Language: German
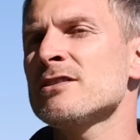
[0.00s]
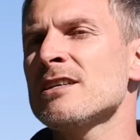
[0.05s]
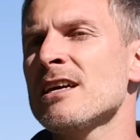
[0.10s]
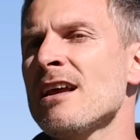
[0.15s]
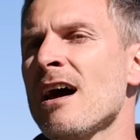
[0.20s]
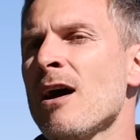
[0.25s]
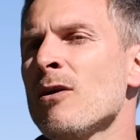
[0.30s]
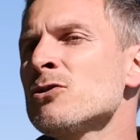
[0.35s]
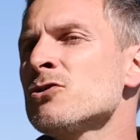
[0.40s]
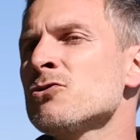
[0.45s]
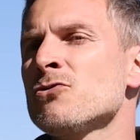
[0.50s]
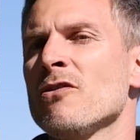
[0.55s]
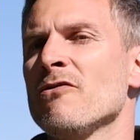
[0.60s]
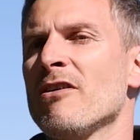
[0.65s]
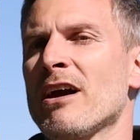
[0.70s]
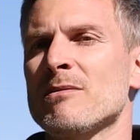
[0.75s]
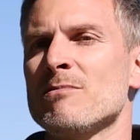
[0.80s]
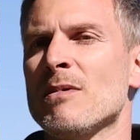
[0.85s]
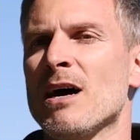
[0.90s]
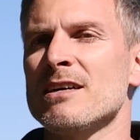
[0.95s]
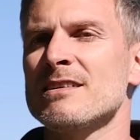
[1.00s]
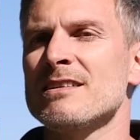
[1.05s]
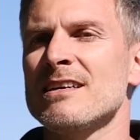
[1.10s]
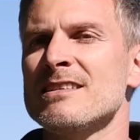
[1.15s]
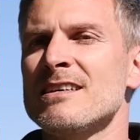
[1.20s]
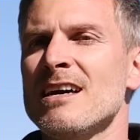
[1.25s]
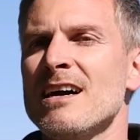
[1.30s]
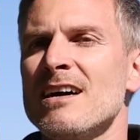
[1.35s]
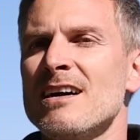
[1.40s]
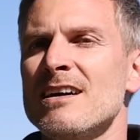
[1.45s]
vor seiner Haustür wegmacht.
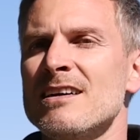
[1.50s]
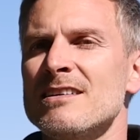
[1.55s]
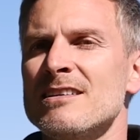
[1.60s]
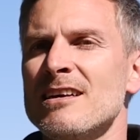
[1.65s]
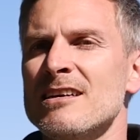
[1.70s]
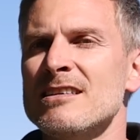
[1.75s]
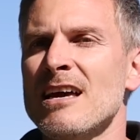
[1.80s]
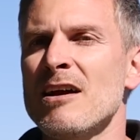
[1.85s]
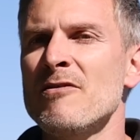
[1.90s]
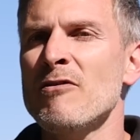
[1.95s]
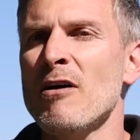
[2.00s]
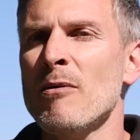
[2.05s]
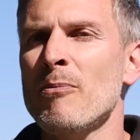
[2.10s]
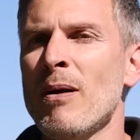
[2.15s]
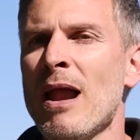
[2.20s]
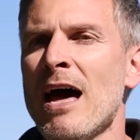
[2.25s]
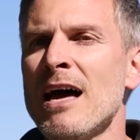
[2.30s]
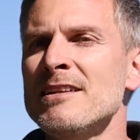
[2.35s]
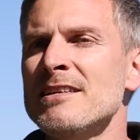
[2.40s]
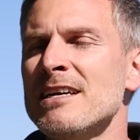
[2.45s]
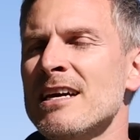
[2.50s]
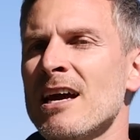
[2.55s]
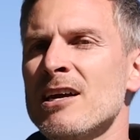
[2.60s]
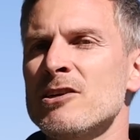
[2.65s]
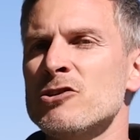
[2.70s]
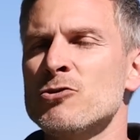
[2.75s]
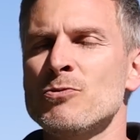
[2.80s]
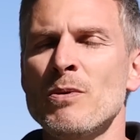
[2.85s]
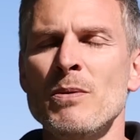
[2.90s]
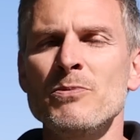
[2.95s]
Dass er das einfach plant. Er
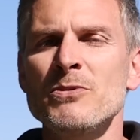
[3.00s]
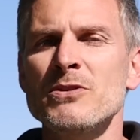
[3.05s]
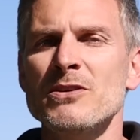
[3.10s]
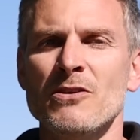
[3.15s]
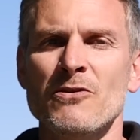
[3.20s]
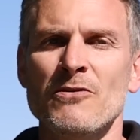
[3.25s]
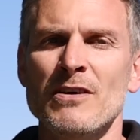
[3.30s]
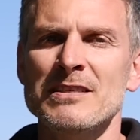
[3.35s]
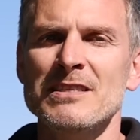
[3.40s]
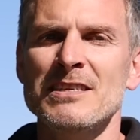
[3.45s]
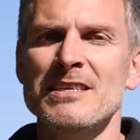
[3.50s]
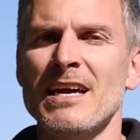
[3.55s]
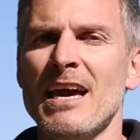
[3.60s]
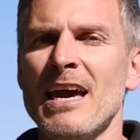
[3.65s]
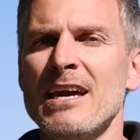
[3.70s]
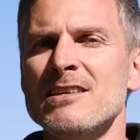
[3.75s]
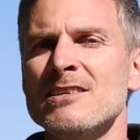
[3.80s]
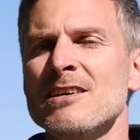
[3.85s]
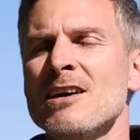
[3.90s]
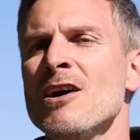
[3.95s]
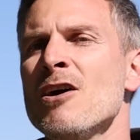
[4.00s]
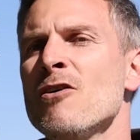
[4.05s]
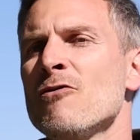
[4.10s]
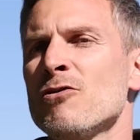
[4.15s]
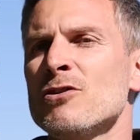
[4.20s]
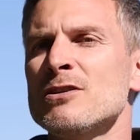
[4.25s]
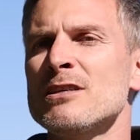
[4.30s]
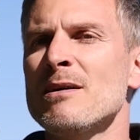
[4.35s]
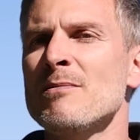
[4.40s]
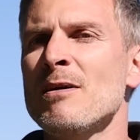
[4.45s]
kann, schwimmt quasi direkt
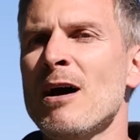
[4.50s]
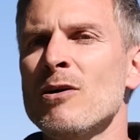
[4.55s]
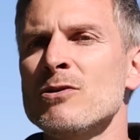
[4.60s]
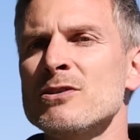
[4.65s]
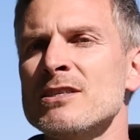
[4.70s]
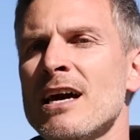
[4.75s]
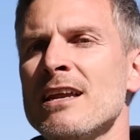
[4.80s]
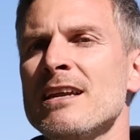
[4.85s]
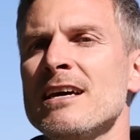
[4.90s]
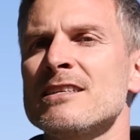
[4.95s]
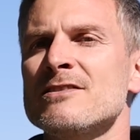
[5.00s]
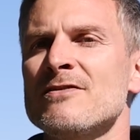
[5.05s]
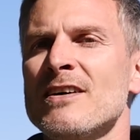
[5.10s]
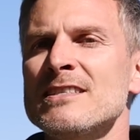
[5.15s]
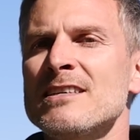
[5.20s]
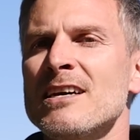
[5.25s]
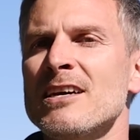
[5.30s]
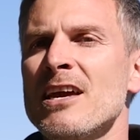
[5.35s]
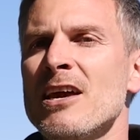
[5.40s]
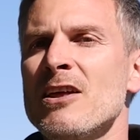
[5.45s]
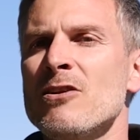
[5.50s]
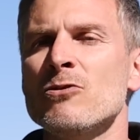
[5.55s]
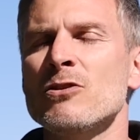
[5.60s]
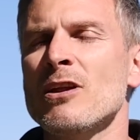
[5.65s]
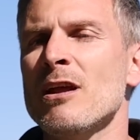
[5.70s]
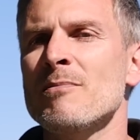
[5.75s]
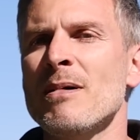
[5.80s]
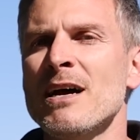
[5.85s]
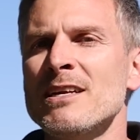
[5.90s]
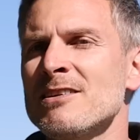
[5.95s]
vor seinem Haus, kann er ins Wasser gehen
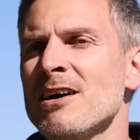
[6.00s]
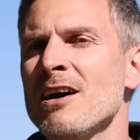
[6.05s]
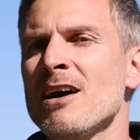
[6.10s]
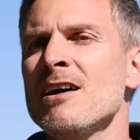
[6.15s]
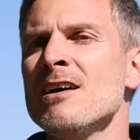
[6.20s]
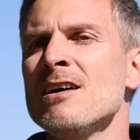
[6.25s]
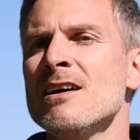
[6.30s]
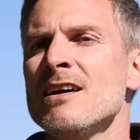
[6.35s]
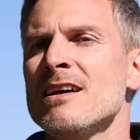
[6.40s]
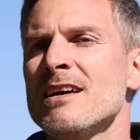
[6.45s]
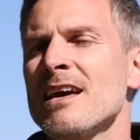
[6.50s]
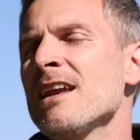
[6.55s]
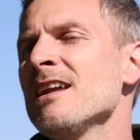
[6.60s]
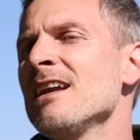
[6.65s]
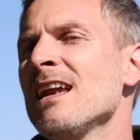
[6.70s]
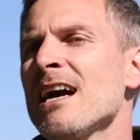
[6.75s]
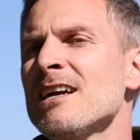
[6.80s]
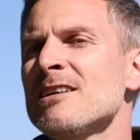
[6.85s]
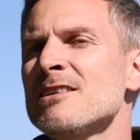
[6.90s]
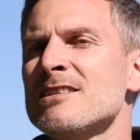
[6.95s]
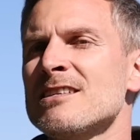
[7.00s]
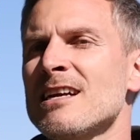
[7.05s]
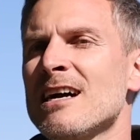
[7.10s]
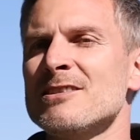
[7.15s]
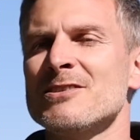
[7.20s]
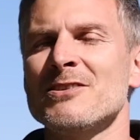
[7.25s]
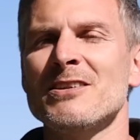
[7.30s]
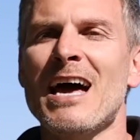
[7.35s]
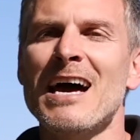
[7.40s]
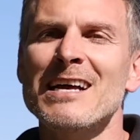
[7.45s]
und dann macht er ja eine
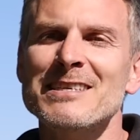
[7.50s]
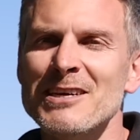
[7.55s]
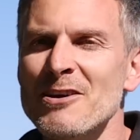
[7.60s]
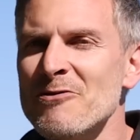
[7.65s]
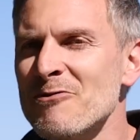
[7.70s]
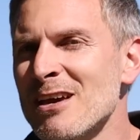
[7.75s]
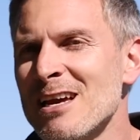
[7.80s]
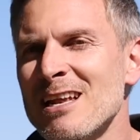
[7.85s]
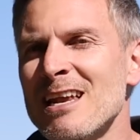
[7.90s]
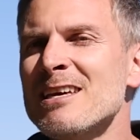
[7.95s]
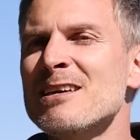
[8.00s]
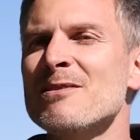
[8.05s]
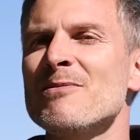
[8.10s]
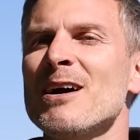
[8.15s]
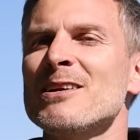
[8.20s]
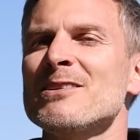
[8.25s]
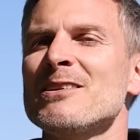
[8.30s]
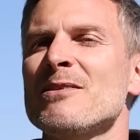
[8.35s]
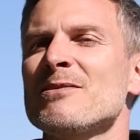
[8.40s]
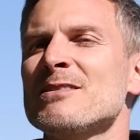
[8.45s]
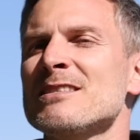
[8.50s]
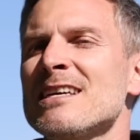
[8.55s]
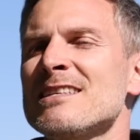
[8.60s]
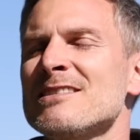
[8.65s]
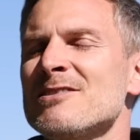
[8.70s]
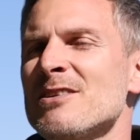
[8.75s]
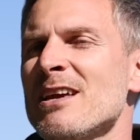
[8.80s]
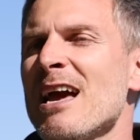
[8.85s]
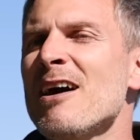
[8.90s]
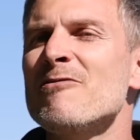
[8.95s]
Langdistanz. Und da hat es irgendwie Klick gemacht und habe
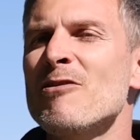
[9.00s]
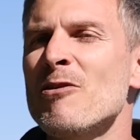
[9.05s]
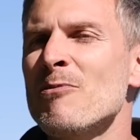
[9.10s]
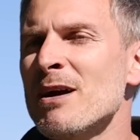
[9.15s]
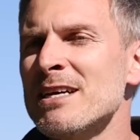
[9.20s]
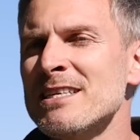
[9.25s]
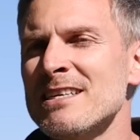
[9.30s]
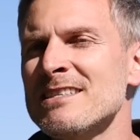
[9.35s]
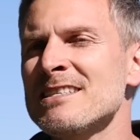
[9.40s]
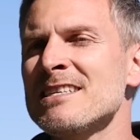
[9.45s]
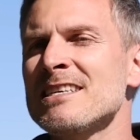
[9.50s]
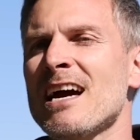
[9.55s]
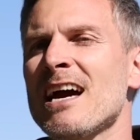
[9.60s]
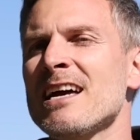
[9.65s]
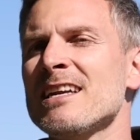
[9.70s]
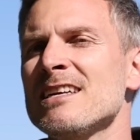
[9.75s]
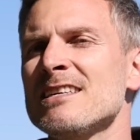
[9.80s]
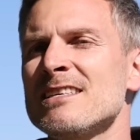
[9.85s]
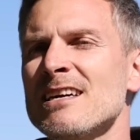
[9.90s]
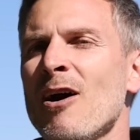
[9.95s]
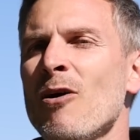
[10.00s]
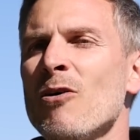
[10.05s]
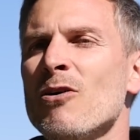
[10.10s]
gesagt, so ja, warum mache ich das nicht eigentlich